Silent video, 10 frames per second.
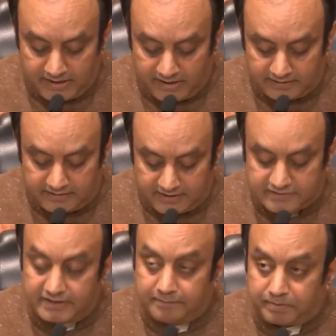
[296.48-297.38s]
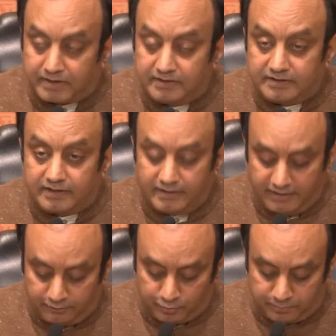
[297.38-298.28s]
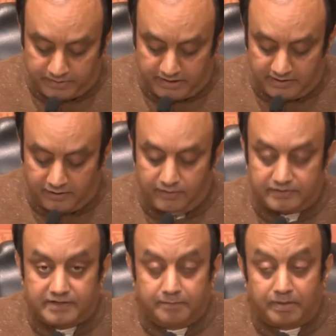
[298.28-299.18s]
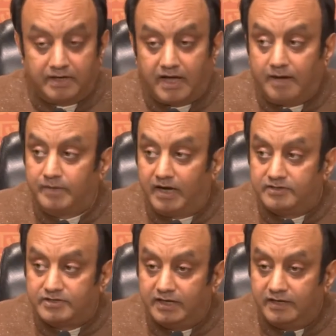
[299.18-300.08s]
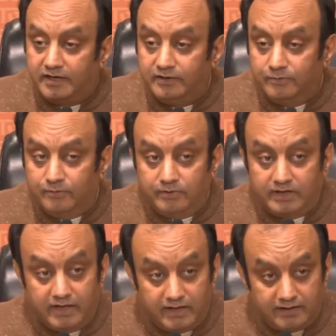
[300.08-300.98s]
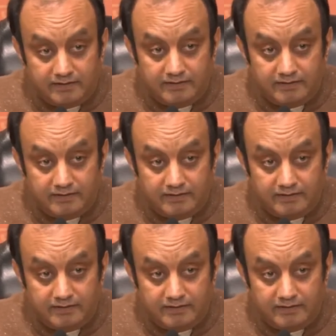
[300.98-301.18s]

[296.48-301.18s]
मेरे देश की प्रकृति के अनुरूप नहीं है और इसके परिणाम अच्छे नहीं होंगे